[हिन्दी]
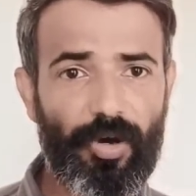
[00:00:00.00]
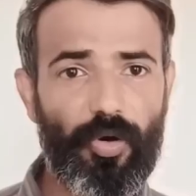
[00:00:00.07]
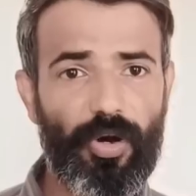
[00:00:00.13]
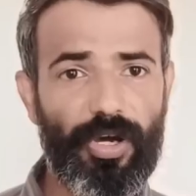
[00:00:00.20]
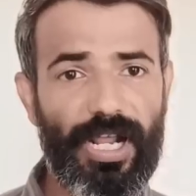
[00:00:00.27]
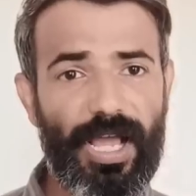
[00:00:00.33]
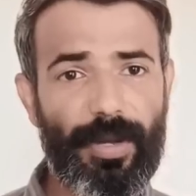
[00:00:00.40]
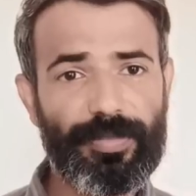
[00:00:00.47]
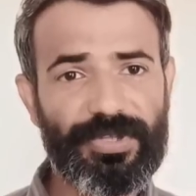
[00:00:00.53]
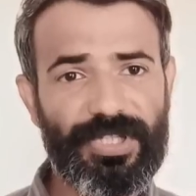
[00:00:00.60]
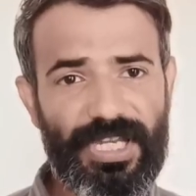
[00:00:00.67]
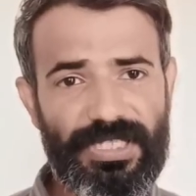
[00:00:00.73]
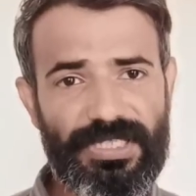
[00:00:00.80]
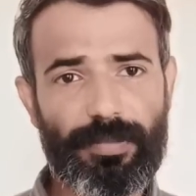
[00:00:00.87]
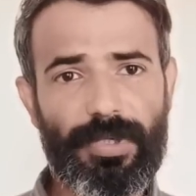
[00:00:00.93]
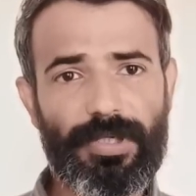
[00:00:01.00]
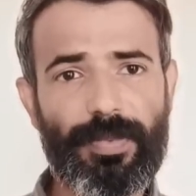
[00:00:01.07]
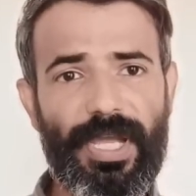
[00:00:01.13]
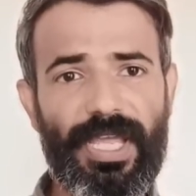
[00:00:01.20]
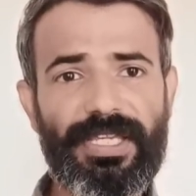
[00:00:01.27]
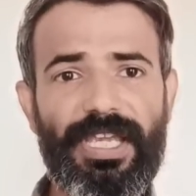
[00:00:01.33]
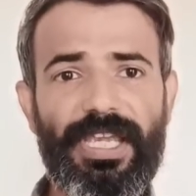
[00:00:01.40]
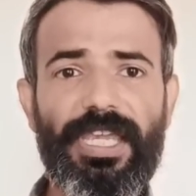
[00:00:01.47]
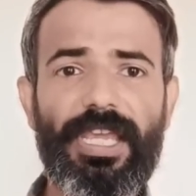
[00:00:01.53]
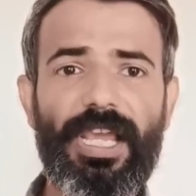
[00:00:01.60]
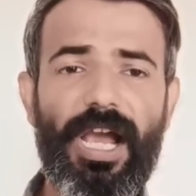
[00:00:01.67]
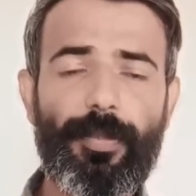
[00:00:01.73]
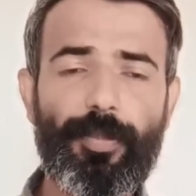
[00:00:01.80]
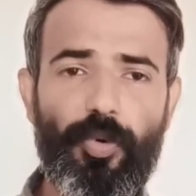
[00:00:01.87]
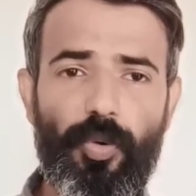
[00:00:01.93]
और आप नहीं समझ पाएंगे कि
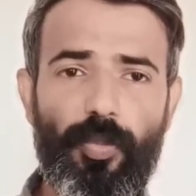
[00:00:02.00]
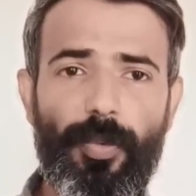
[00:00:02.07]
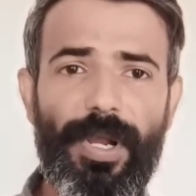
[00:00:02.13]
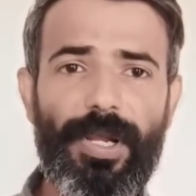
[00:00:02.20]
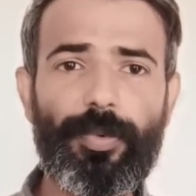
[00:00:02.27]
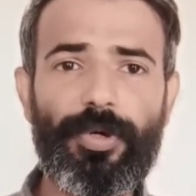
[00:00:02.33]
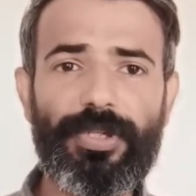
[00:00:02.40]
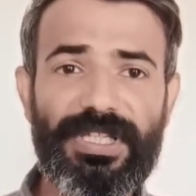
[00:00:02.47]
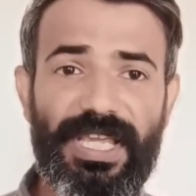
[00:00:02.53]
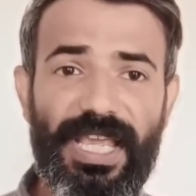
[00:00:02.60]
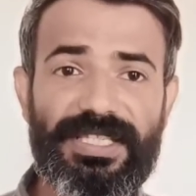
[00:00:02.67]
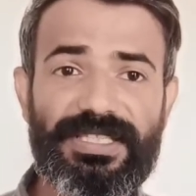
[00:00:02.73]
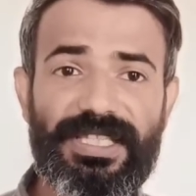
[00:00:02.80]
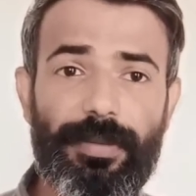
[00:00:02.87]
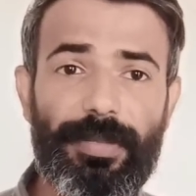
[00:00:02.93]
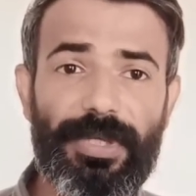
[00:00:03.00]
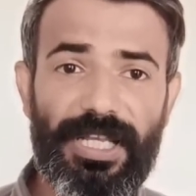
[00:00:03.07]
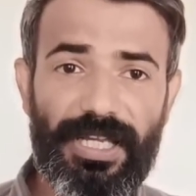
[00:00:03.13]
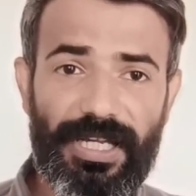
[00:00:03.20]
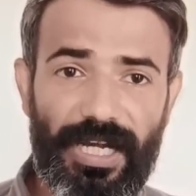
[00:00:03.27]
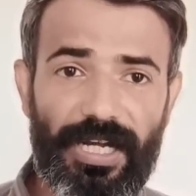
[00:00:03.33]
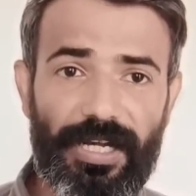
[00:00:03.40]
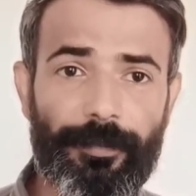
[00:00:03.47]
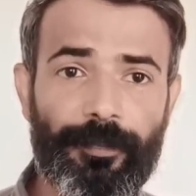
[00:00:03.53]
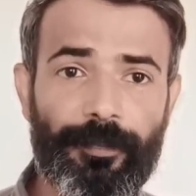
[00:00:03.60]
आपको मोबाइल फोन कैसे मिलेगा